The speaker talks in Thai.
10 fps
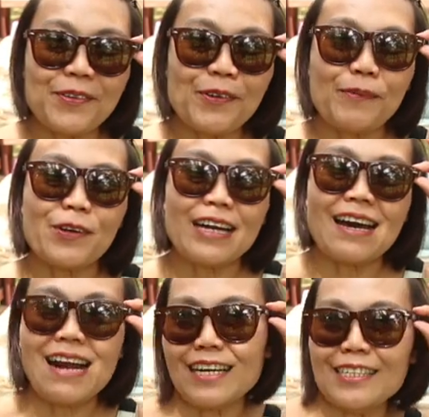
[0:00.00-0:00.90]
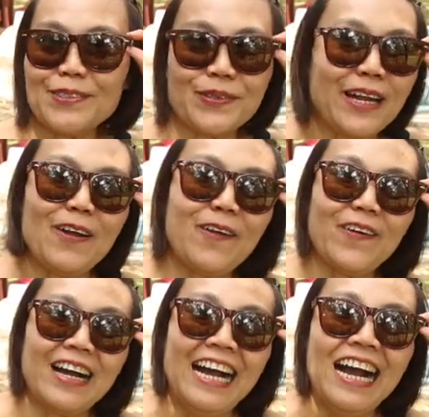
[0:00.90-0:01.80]
บดว่าบดน่ารักที่สุดในโลก
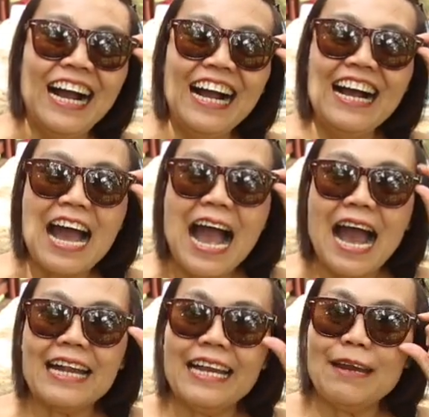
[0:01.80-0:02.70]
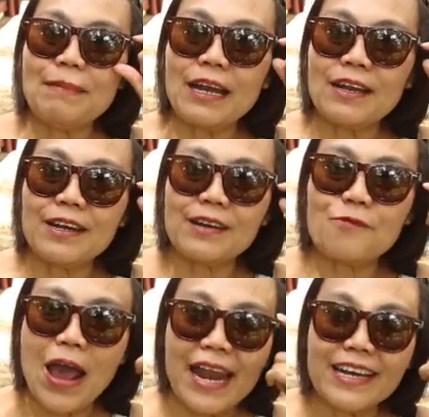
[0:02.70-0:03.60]
อันนี้เป็น
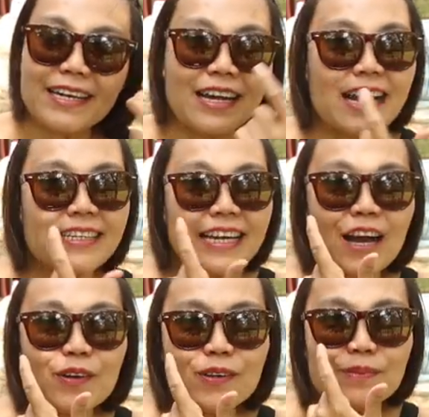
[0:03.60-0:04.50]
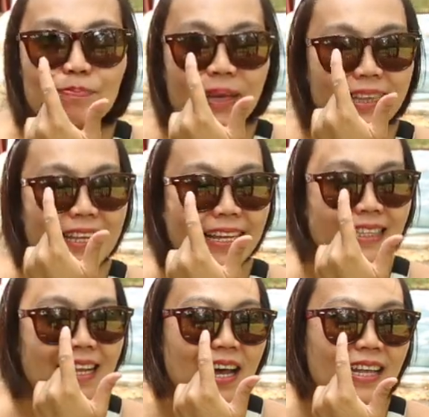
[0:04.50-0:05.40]
แว่นที่เขามีติด
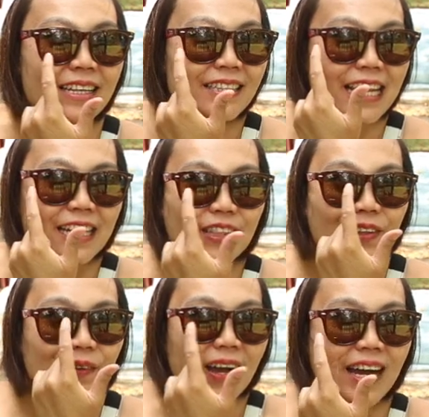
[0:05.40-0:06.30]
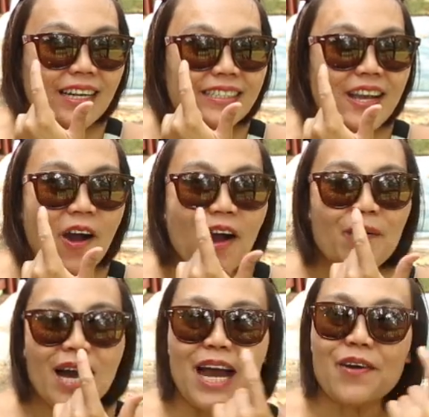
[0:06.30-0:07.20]
ติดตัวยี่ห้อ
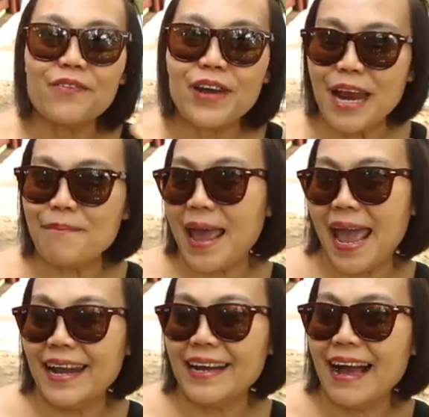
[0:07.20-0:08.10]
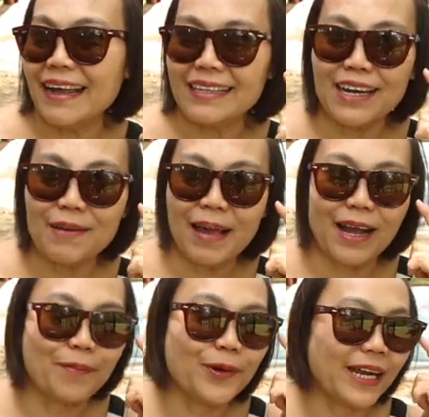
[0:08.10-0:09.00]
ว่าเรแบนนะคะ แต่เรแบน
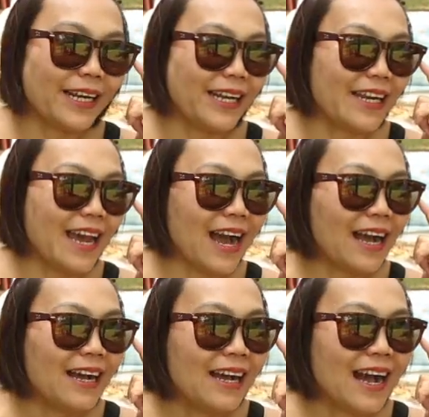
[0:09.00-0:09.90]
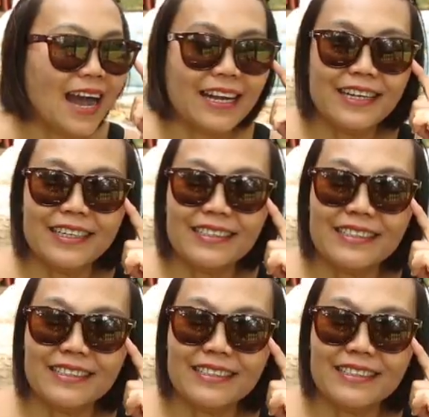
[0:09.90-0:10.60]
ของโบสอันนี้เนี่ย อันหนึ่ง